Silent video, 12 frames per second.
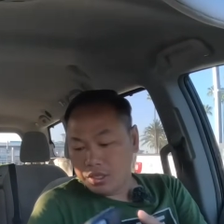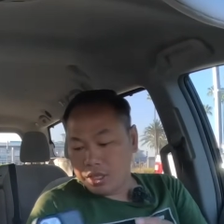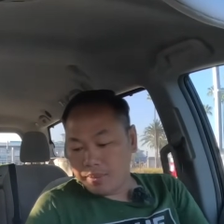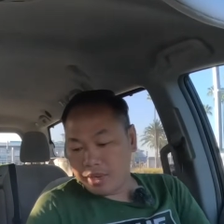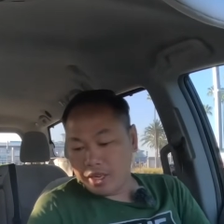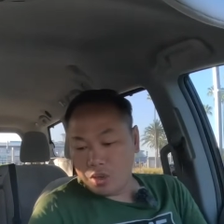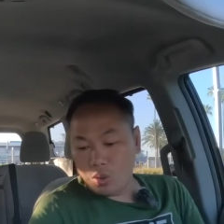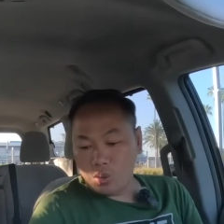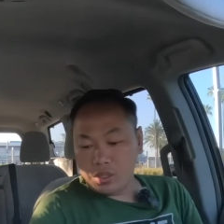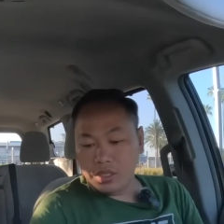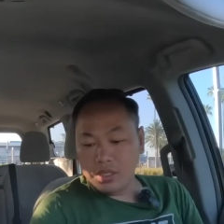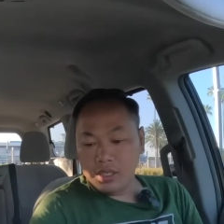hôm nay
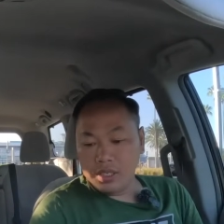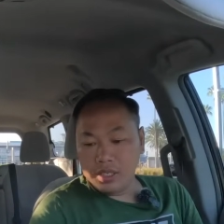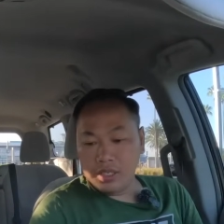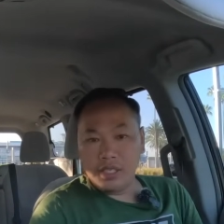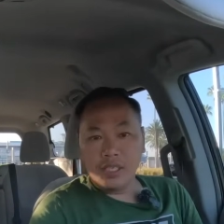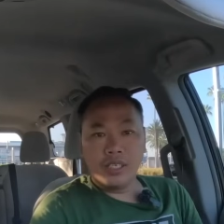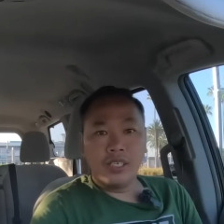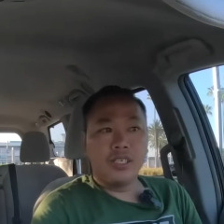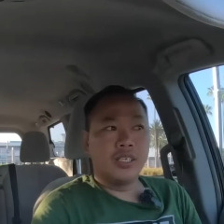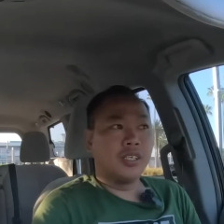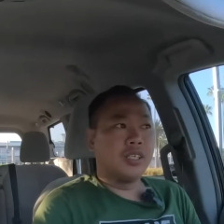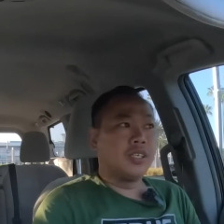đủ thứ ờ,
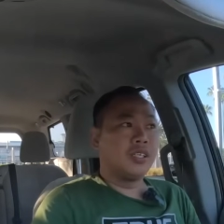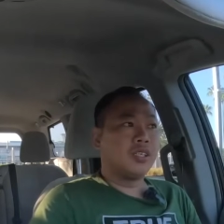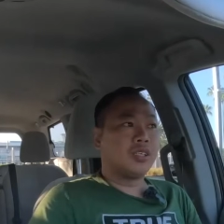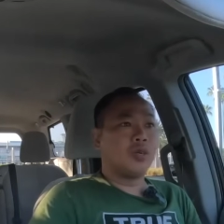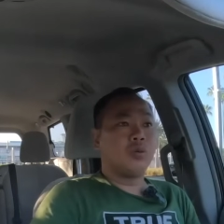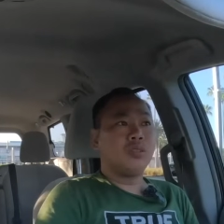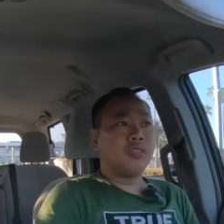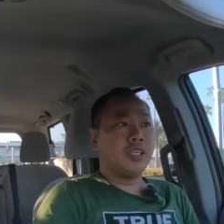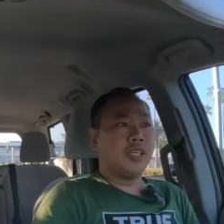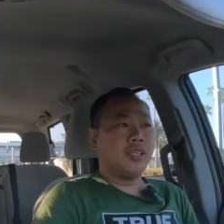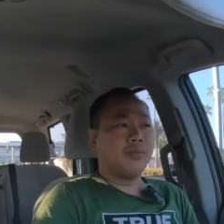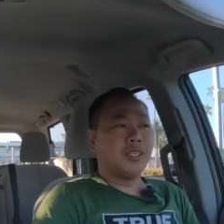đủ thứ
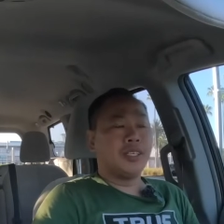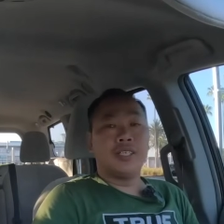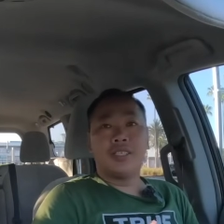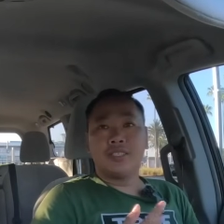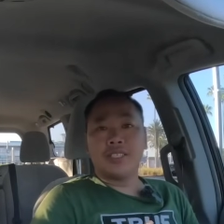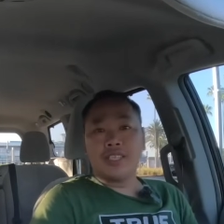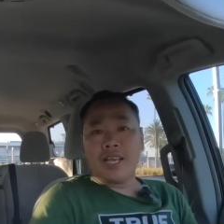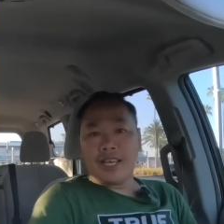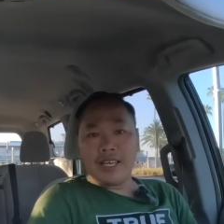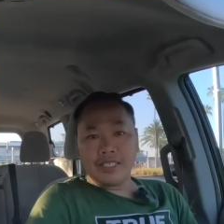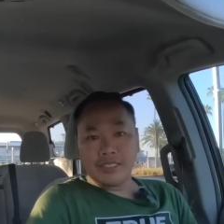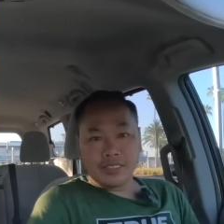chuyện mà xảy ra
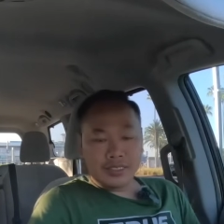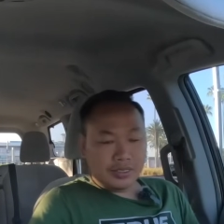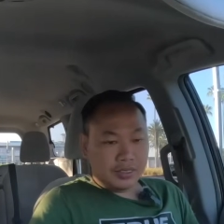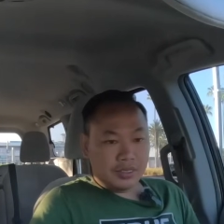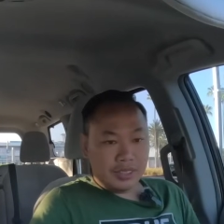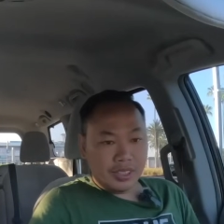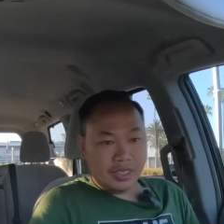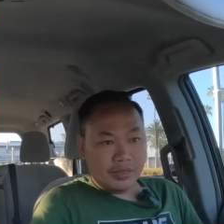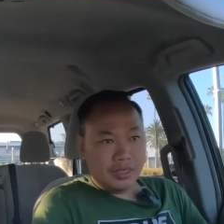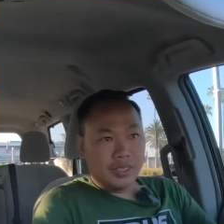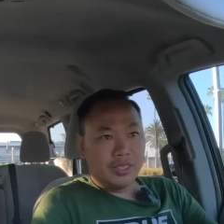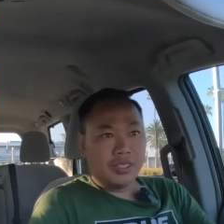hết phải không
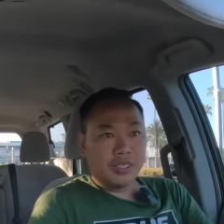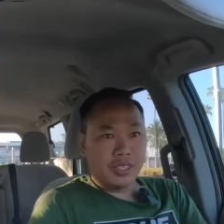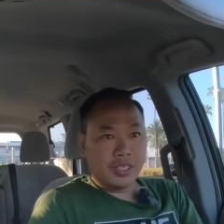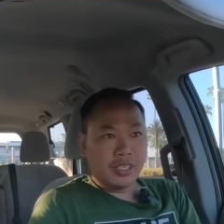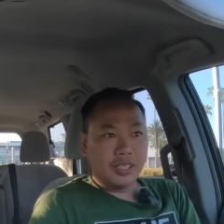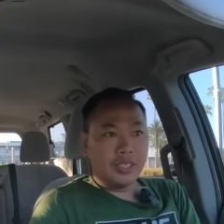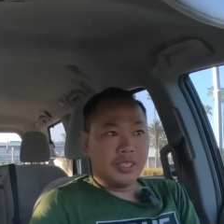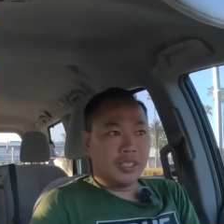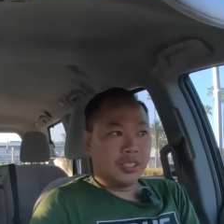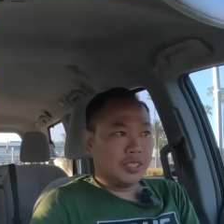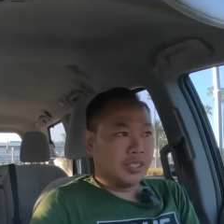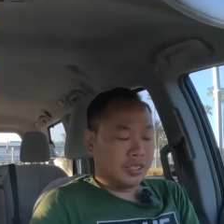cho nên nó
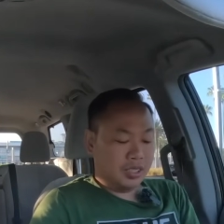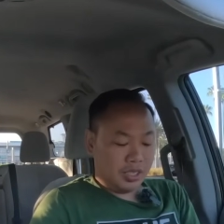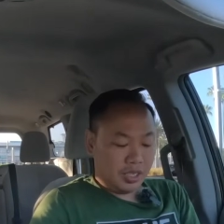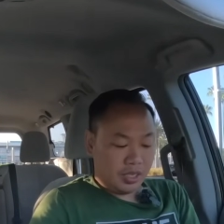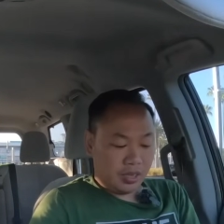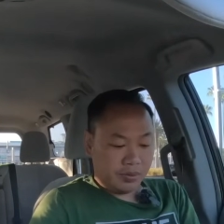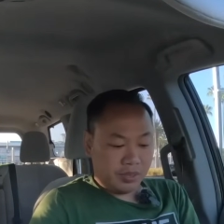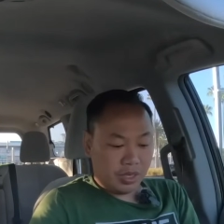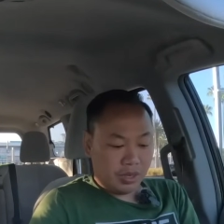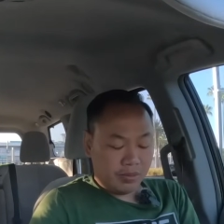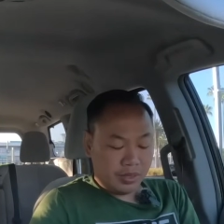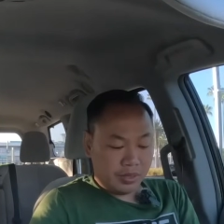nó nó hơi lộn
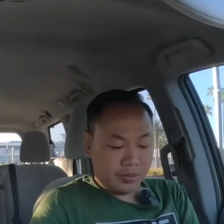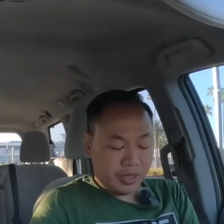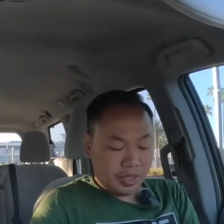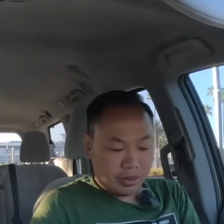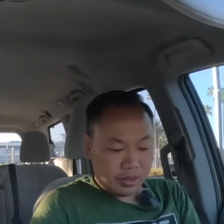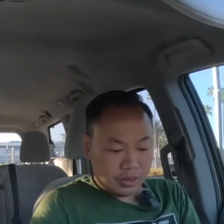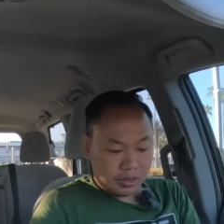xộn chút xíu